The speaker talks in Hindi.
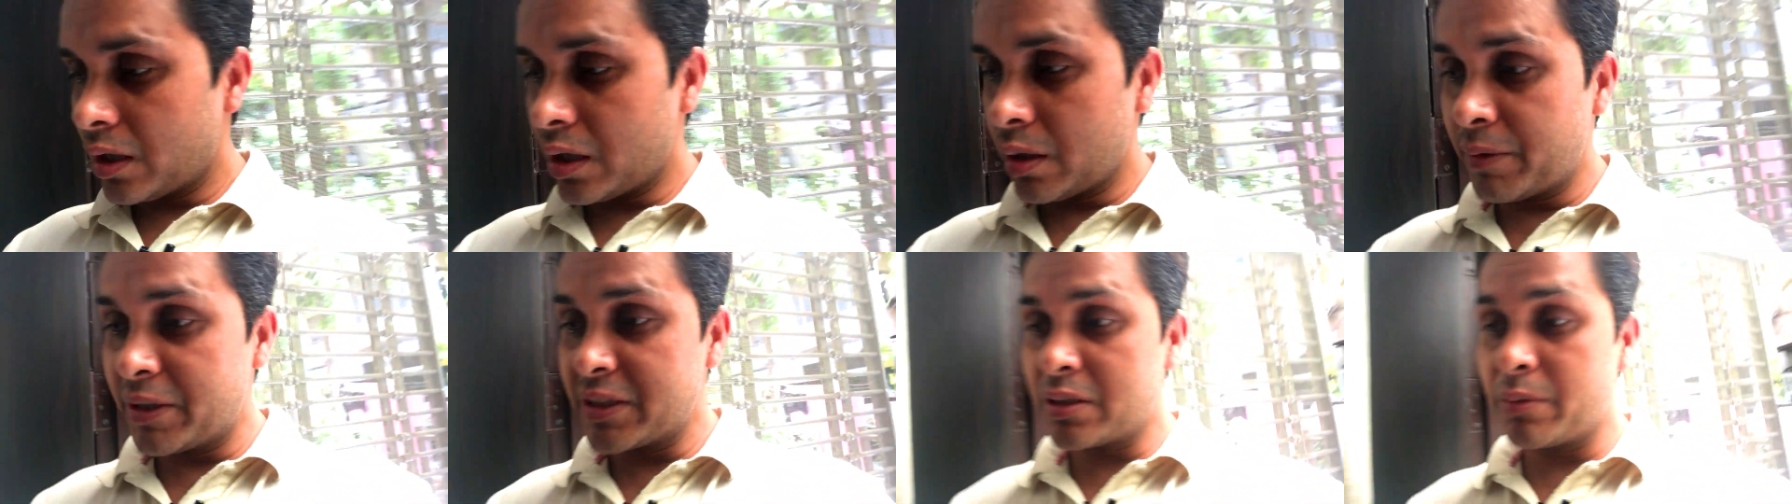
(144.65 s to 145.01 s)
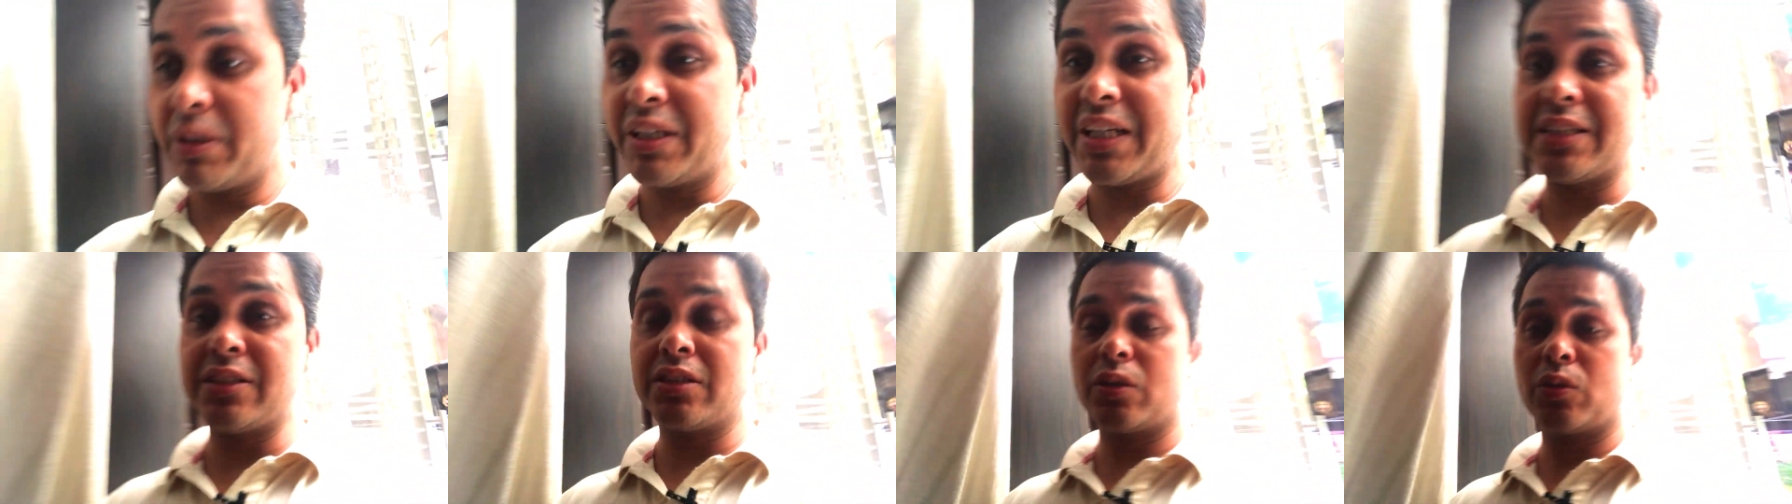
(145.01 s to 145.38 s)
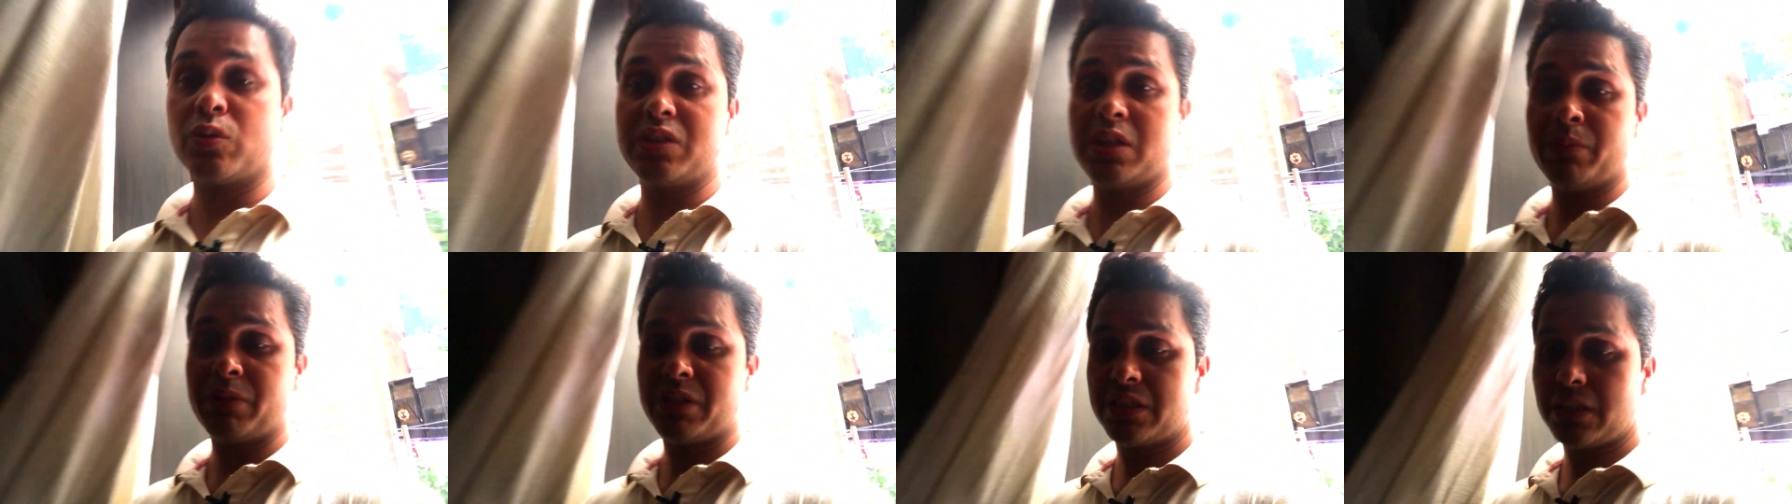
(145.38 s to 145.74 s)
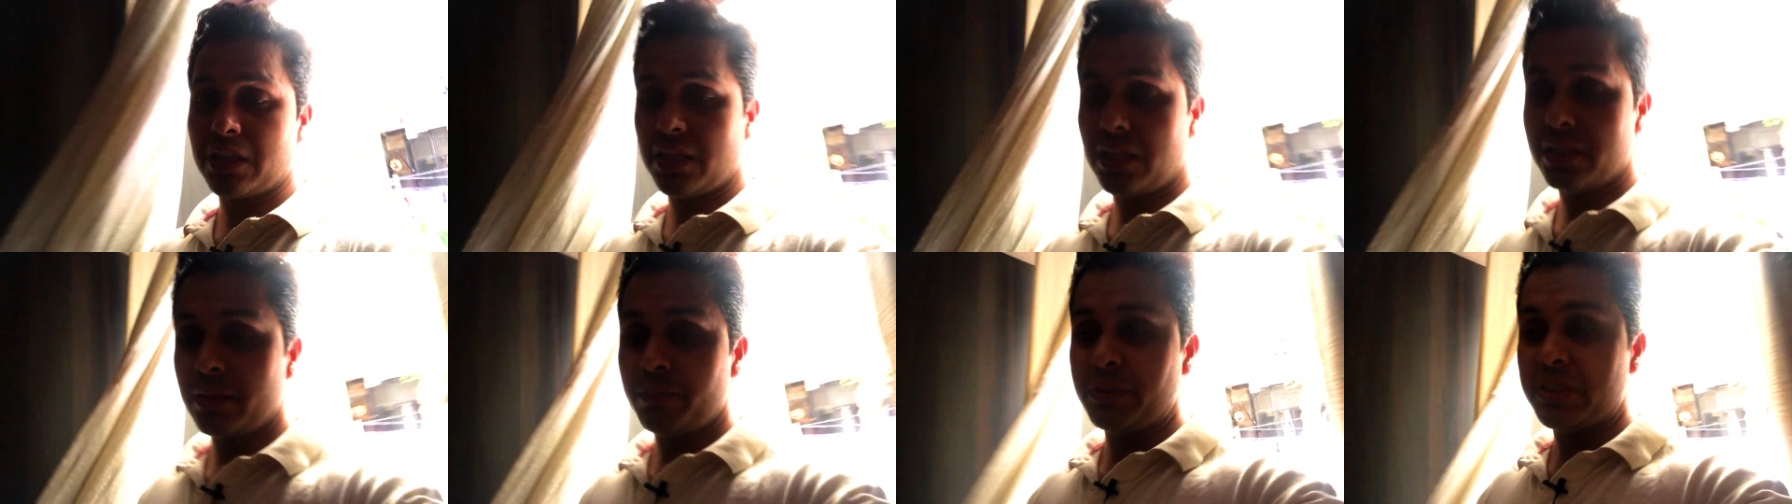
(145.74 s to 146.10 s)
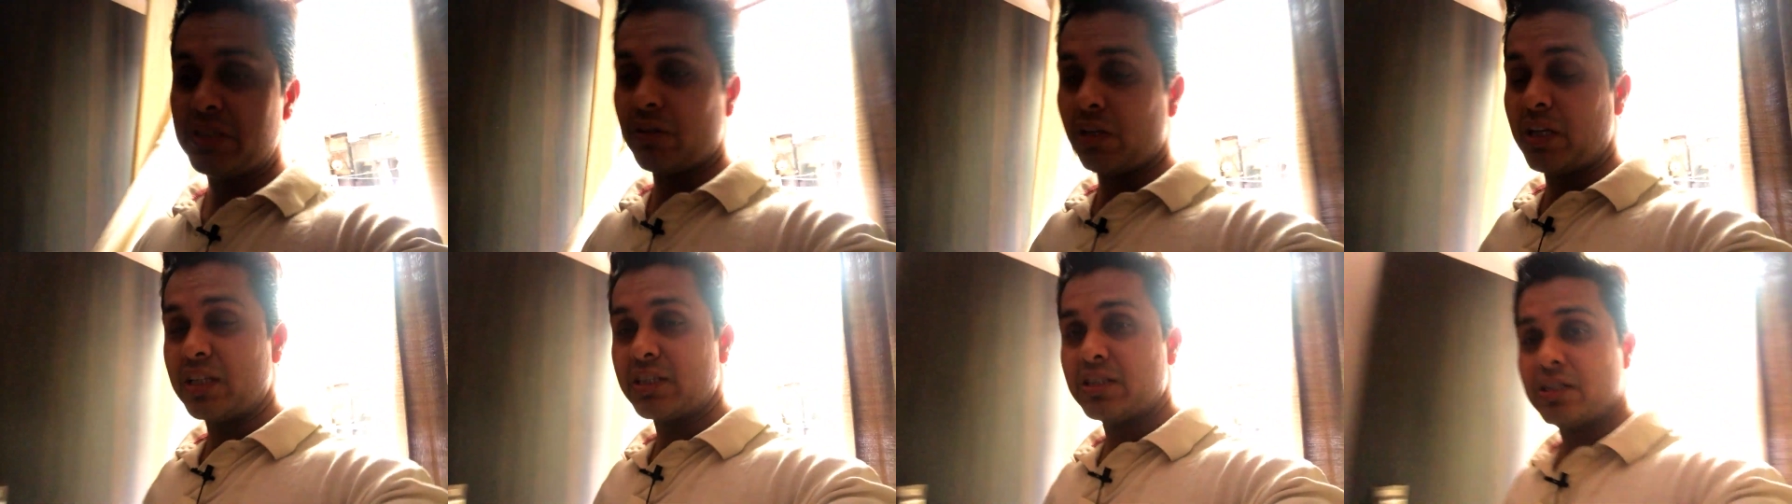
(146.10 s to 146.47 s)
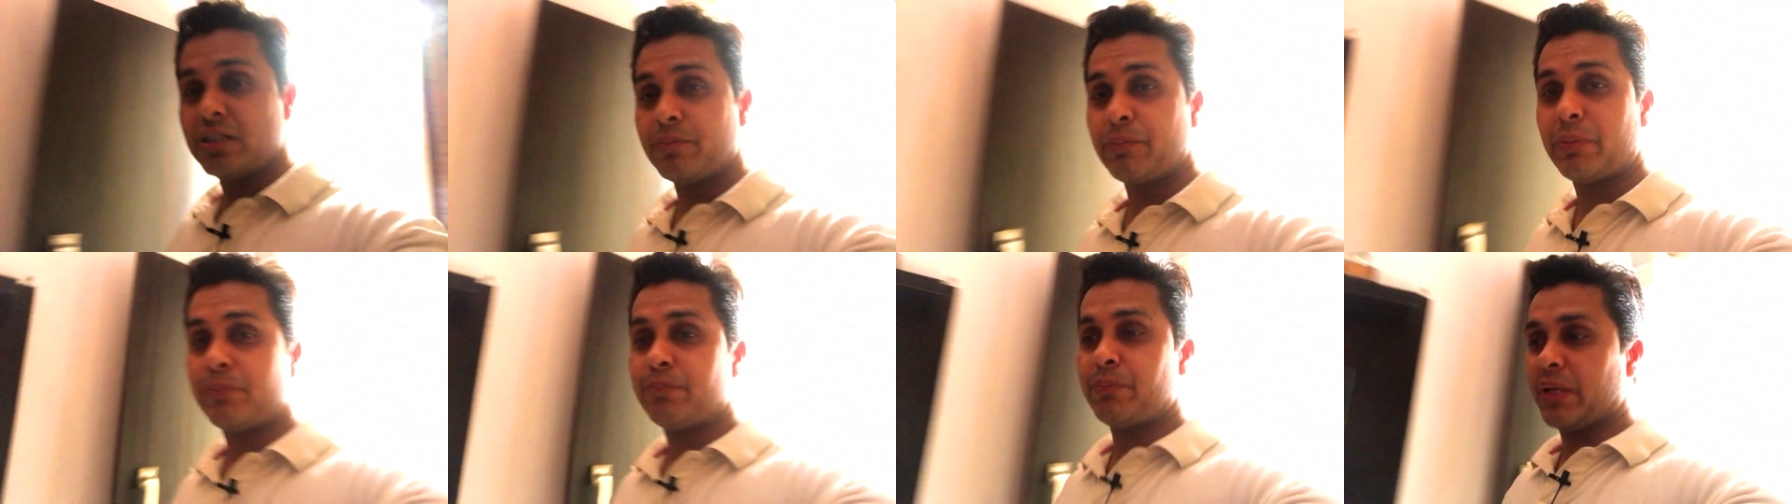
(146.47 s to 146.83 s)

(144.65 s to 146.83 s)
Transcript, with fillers: अब ऐसे में टेंशन होती है पता चला कि पीछे वाले किसी ने